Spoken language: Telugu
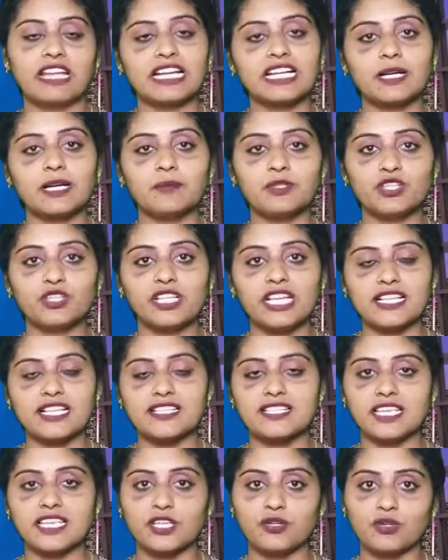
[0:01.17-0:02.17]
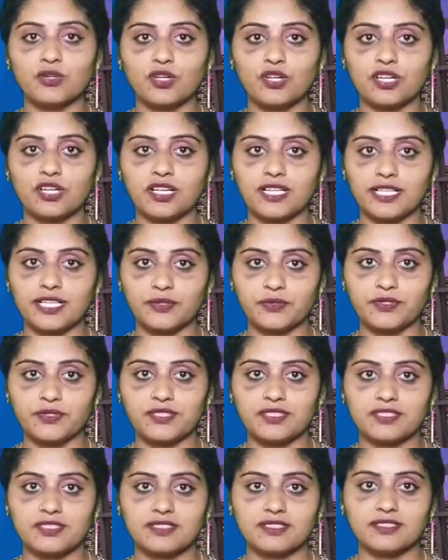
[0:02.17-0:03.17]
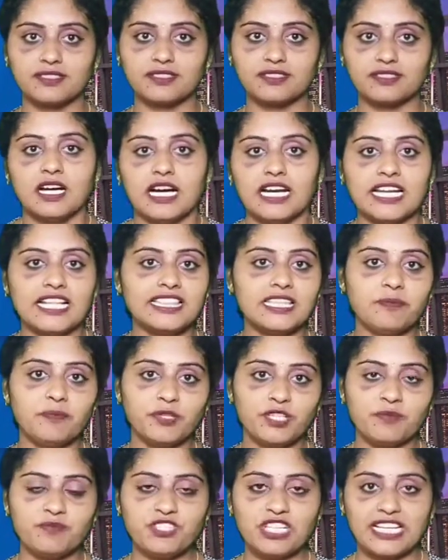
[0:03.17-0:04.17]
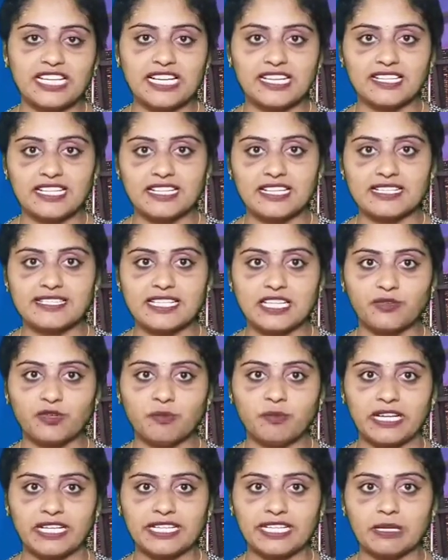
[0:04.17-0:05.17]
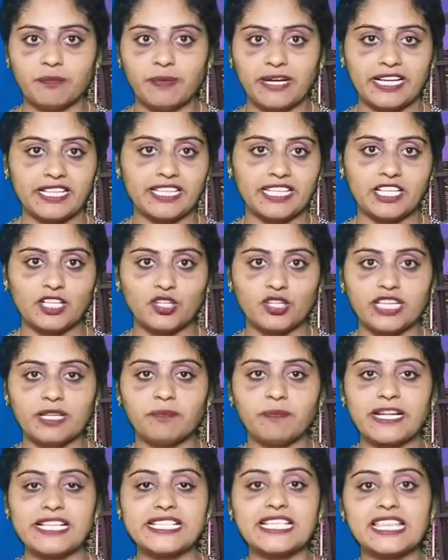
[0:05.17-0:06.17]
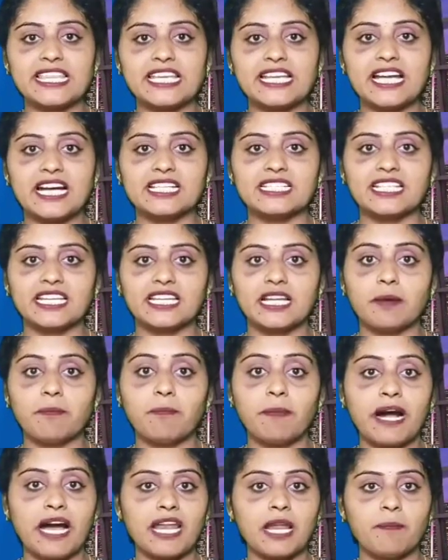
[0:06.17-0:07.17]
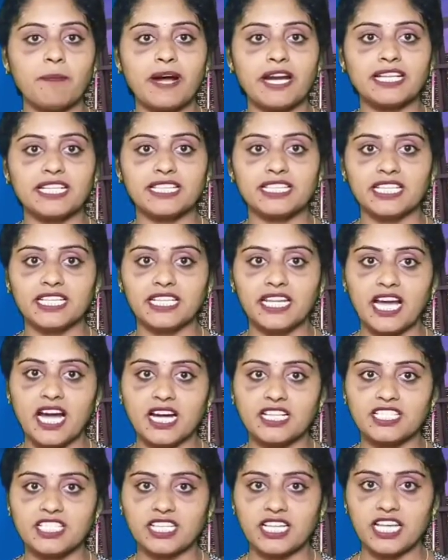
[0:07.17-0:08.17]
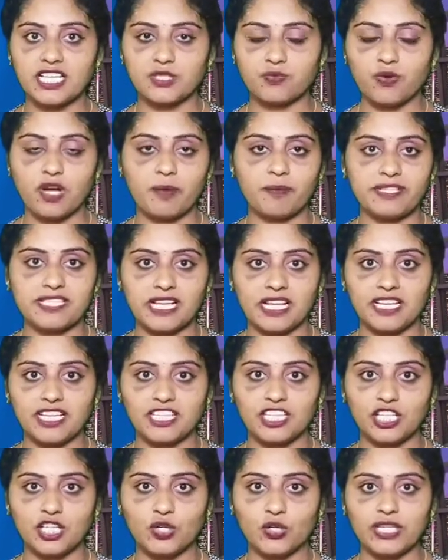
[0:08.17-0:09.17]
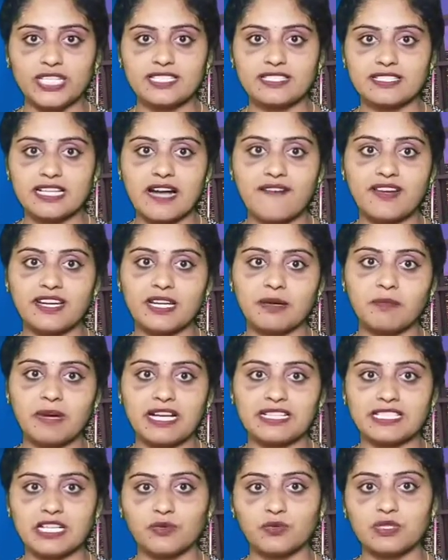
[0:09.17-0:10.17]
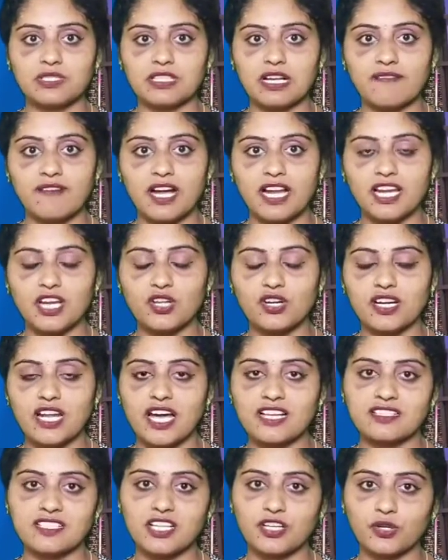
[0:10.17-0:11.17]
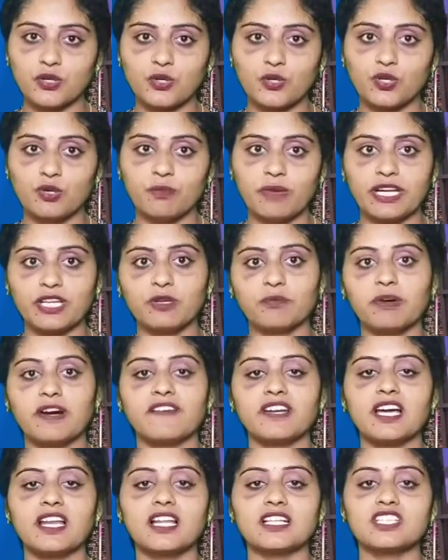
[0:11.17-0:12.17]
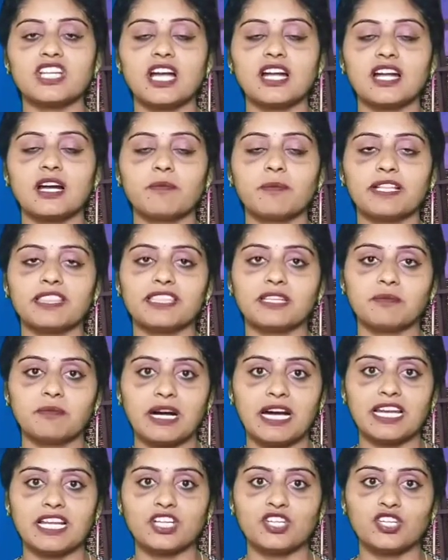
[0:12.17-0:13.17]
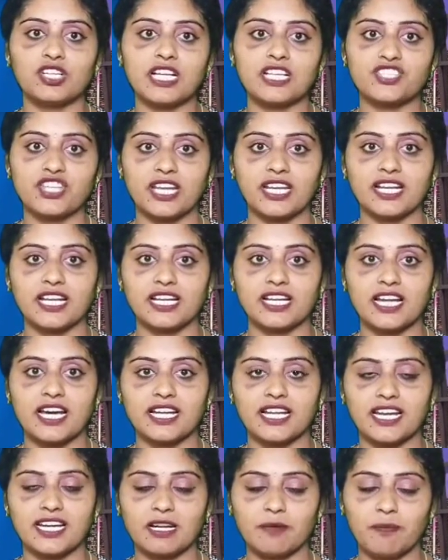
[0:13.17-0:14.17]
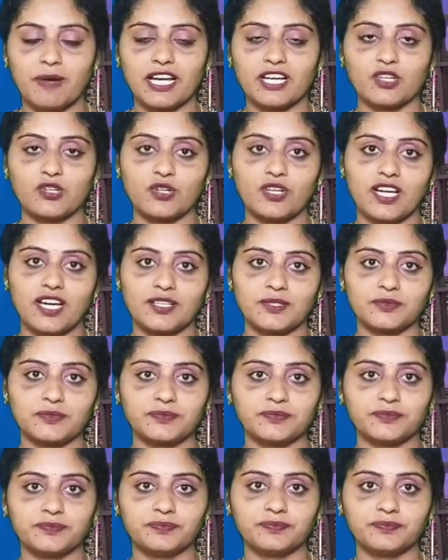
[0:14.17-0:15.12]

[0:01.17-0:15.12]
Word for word: వెల్కమ్ టు ఎన్సీయూ లోకల్ న్యూస్ అనంతపురం జిల్లా నల్లచెరువు మండల పరిధిలోని ప్రసిద్ధిగాంచిన పాలపాటి దిన్నె ఆంజనేయ స్వామి సన్నిధిలోని శ్రావణ మాస ఉత్సవాల్లో రాష్ట్ర రోడ్లు మరియు భవనాల శాఖ మంత్రి మాలగొండ్ల శంకర్ నారాయణ పాల్గొన్నారు